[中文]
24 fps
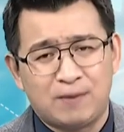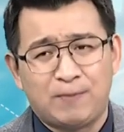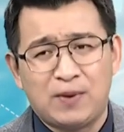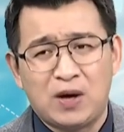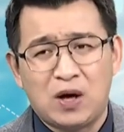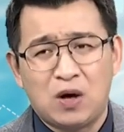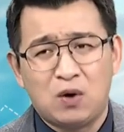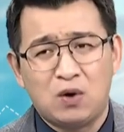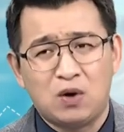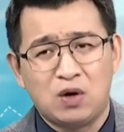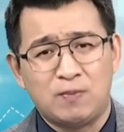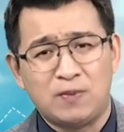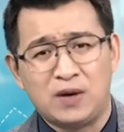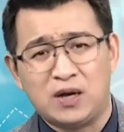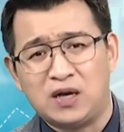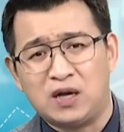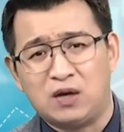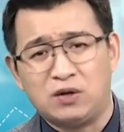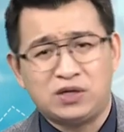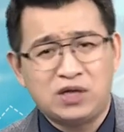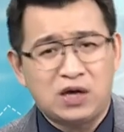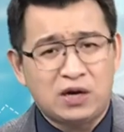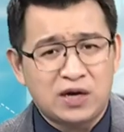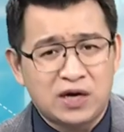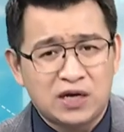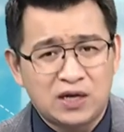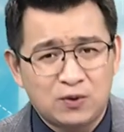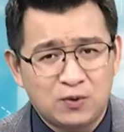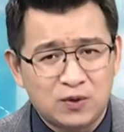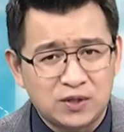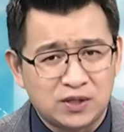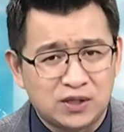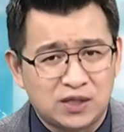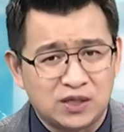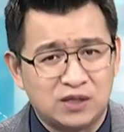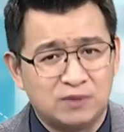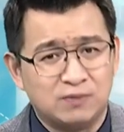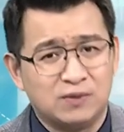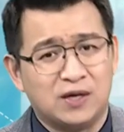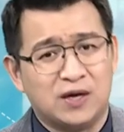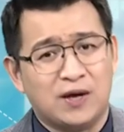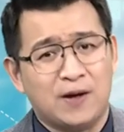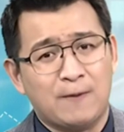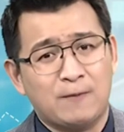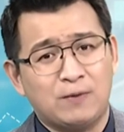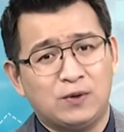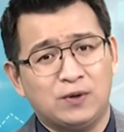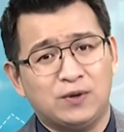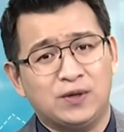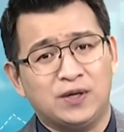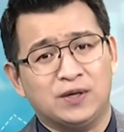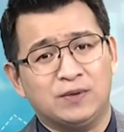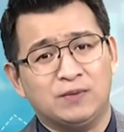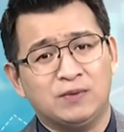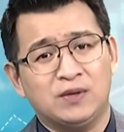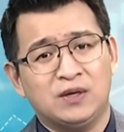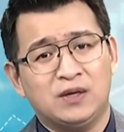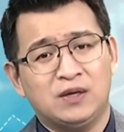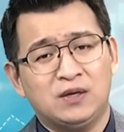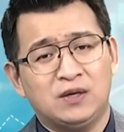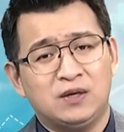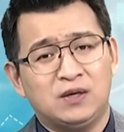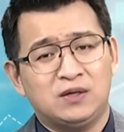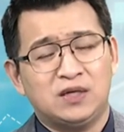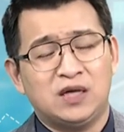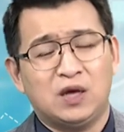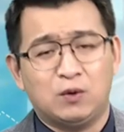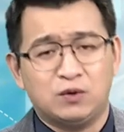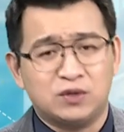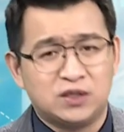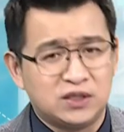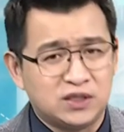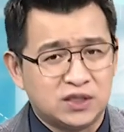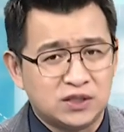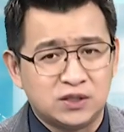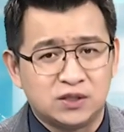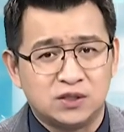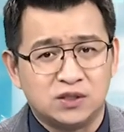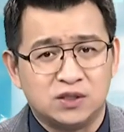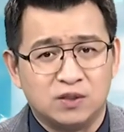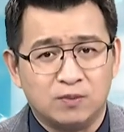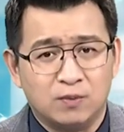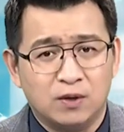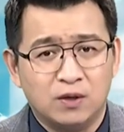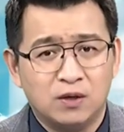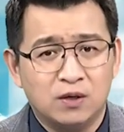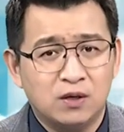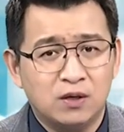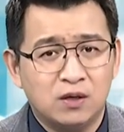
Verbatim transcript: 爆尔嘛、老掉牙的问题嘛，对不对？那我在坚持什么？